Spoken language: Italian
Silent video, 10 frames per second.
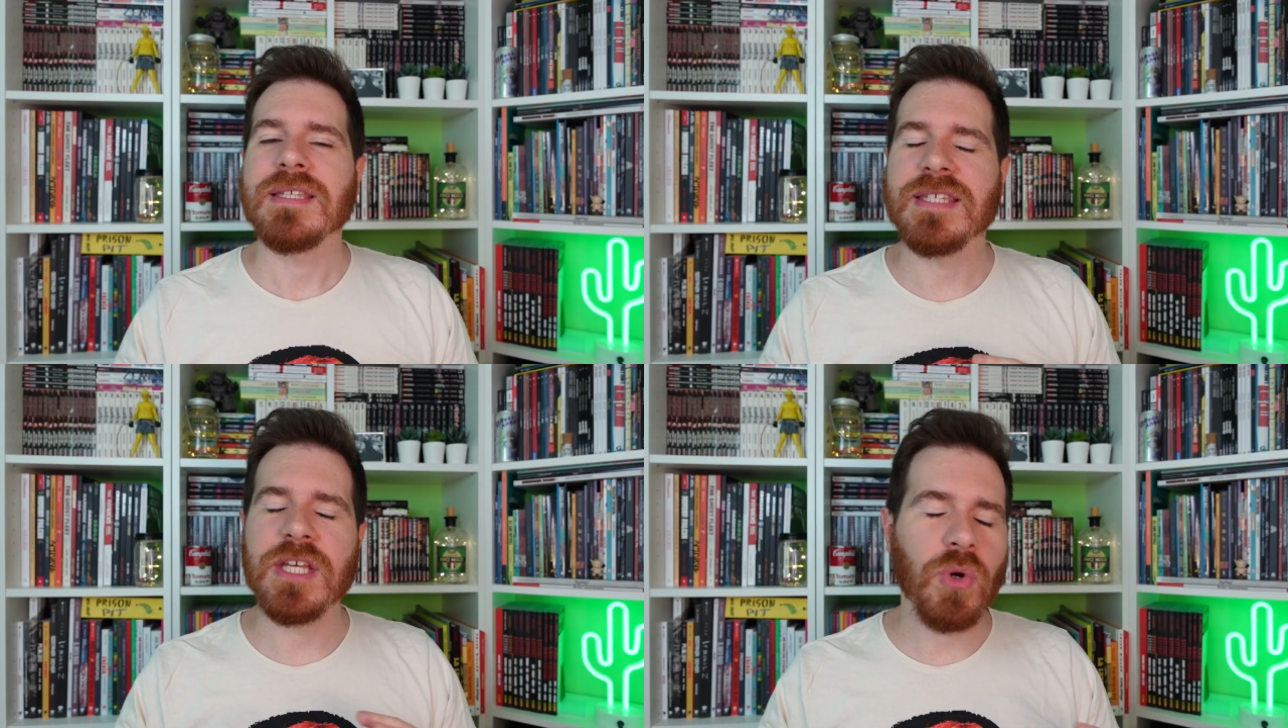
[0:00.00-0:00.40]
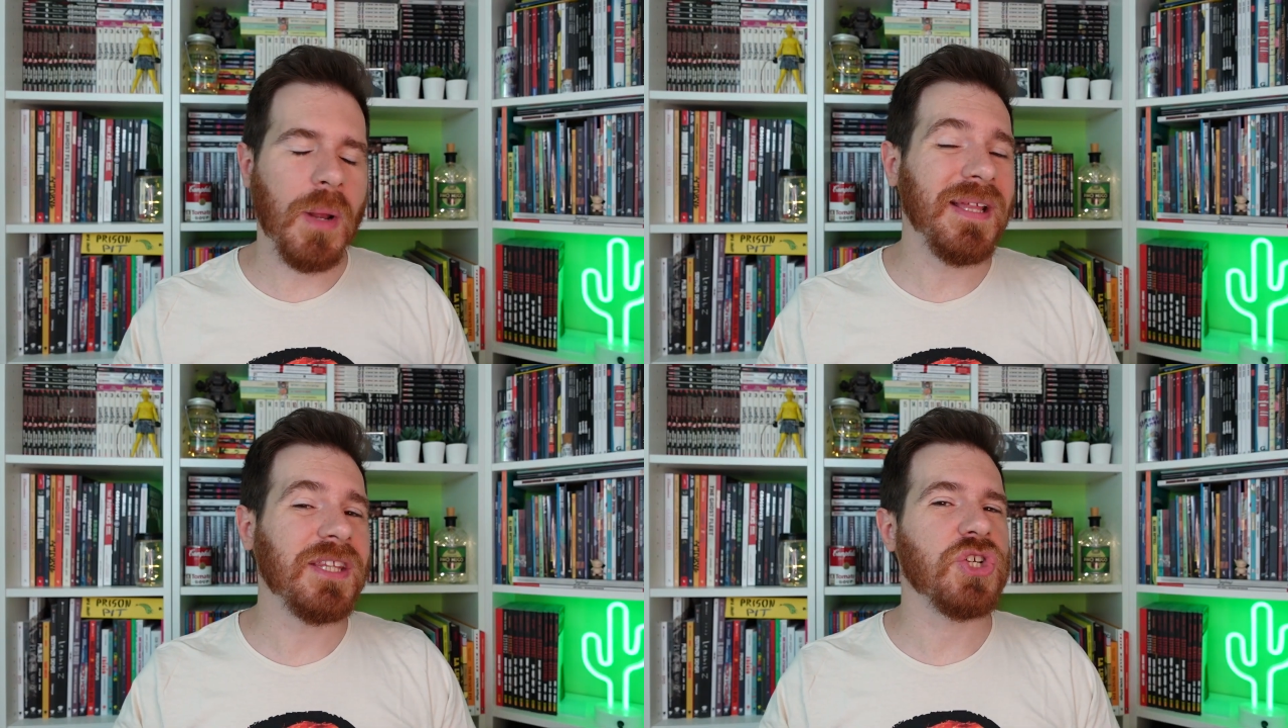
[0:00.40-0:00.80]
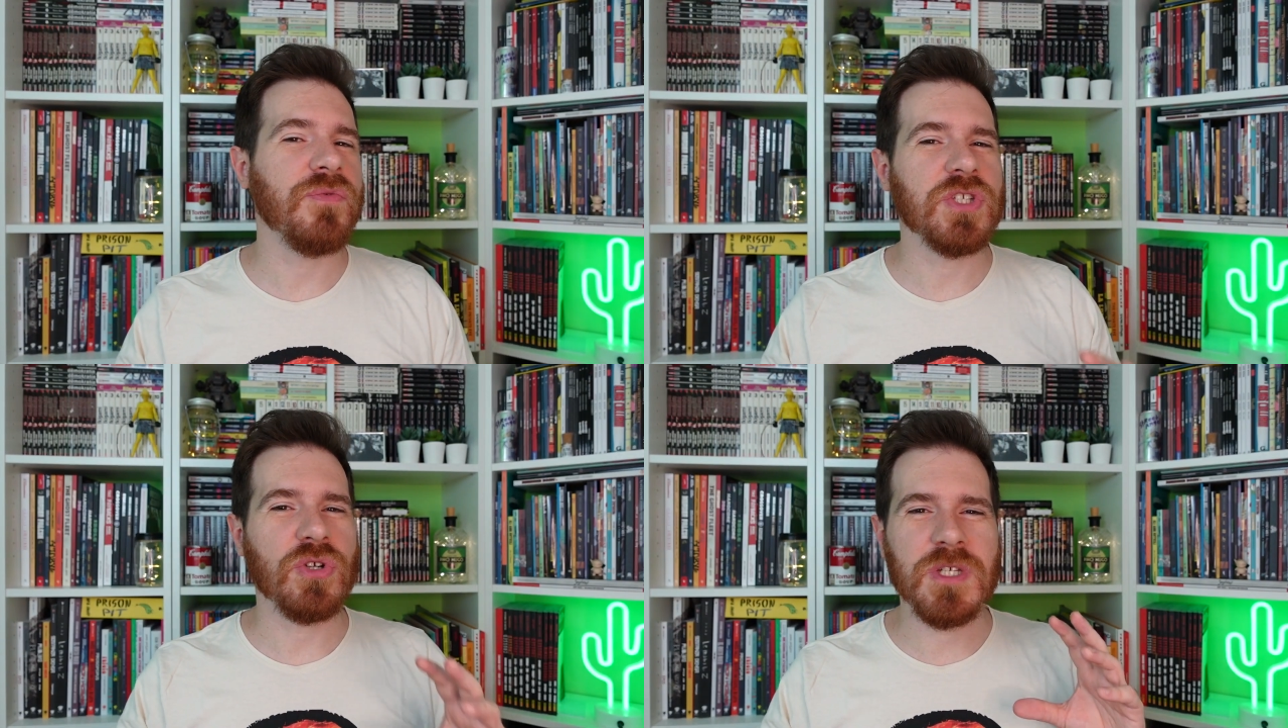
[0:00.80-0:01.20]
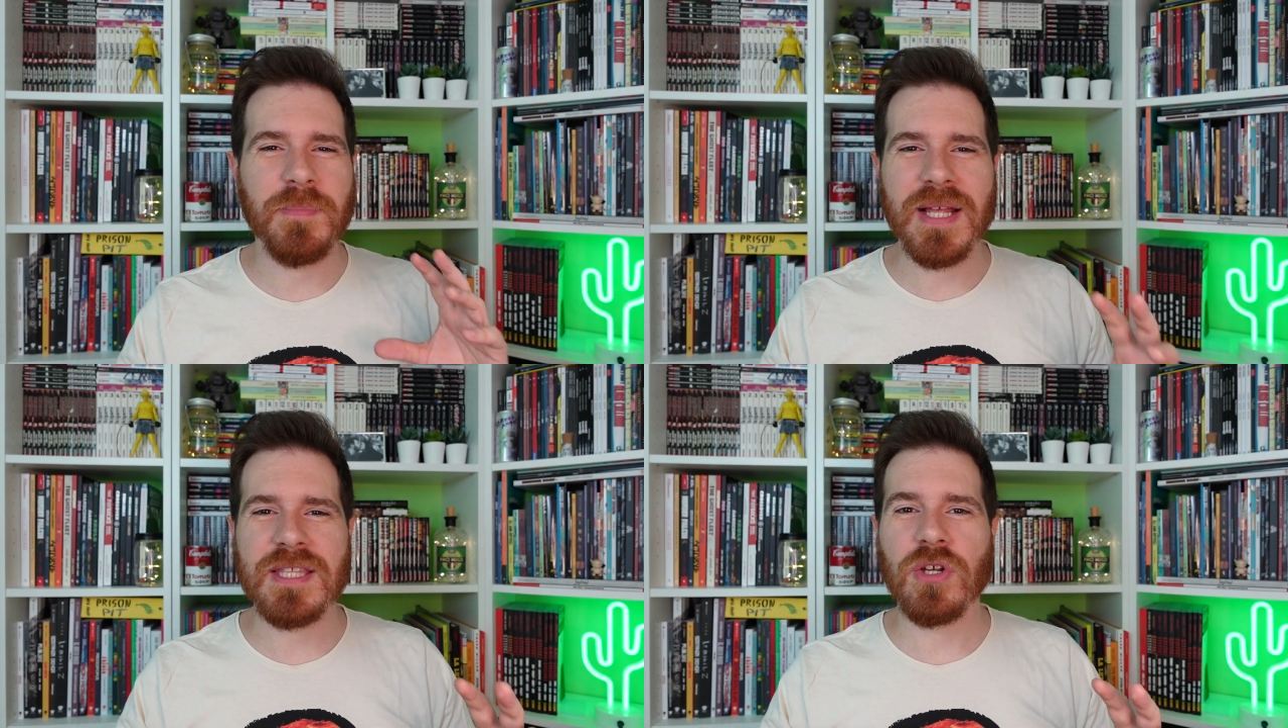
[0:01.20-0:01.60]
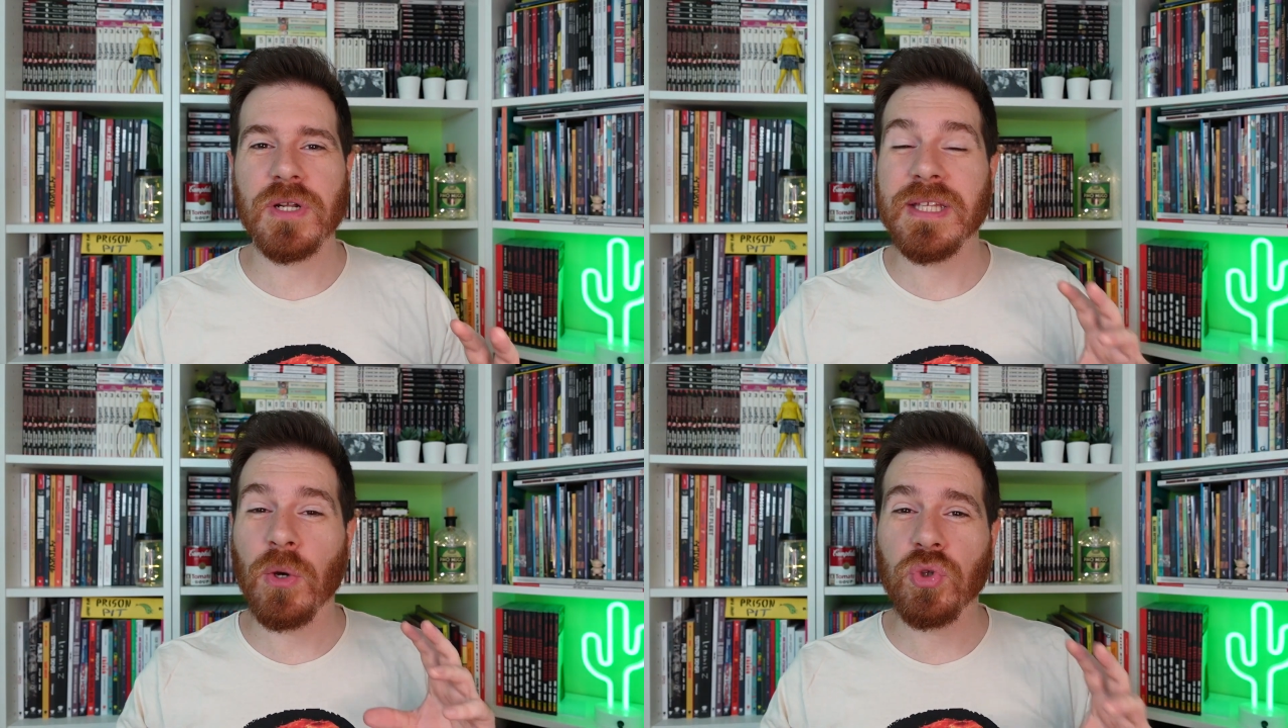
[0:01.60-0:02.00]
Sicuramente ci ho visto
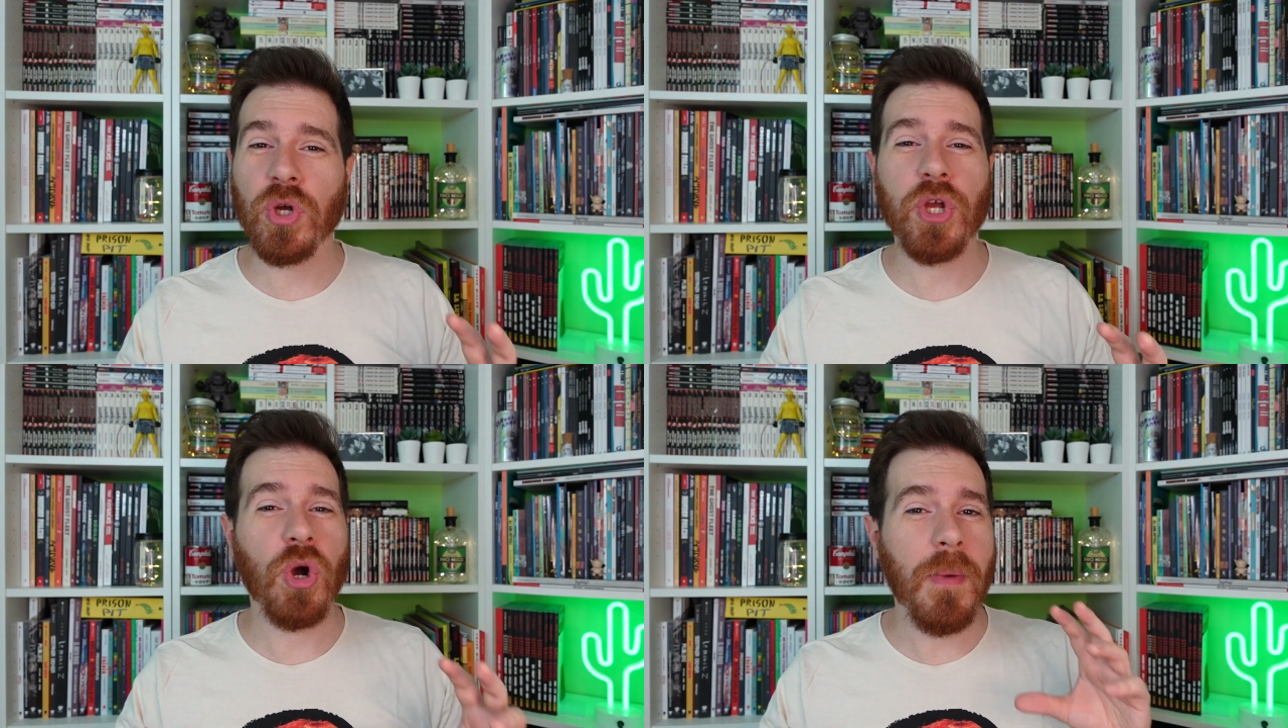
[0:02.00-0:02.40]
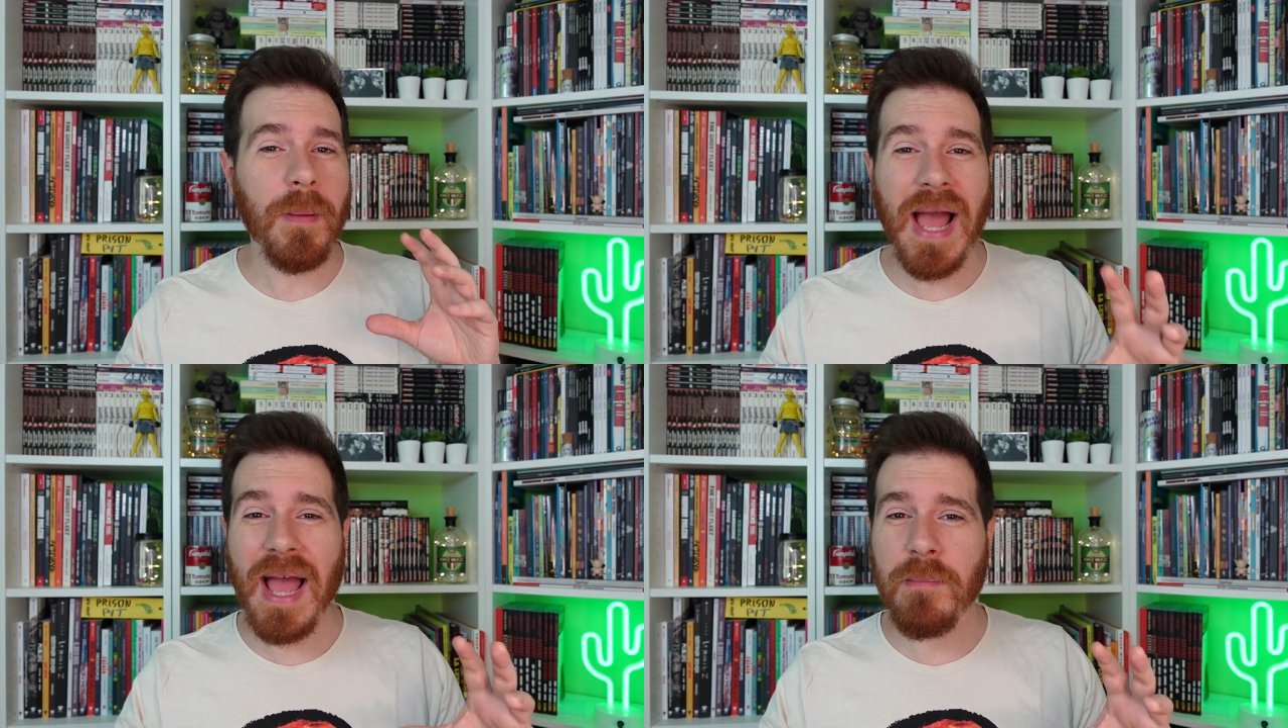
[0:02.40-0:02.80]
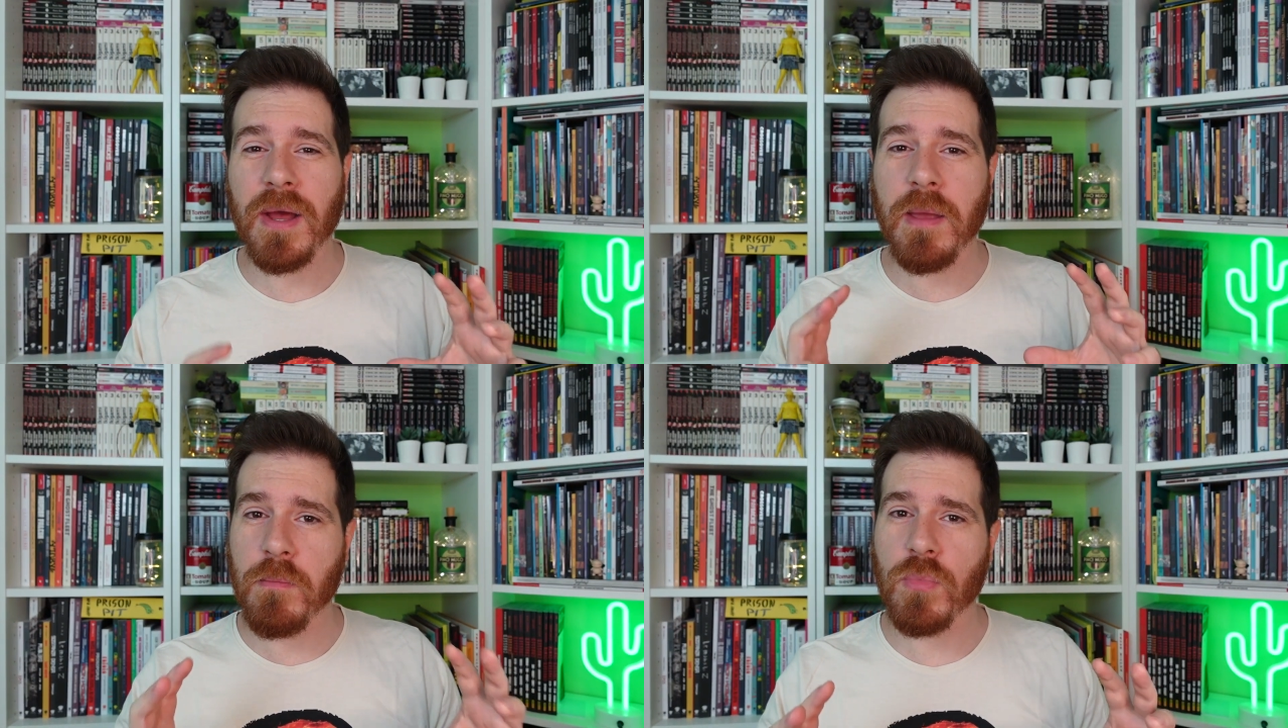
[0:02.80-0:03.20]
l'ispirazione di autori come Gaiman e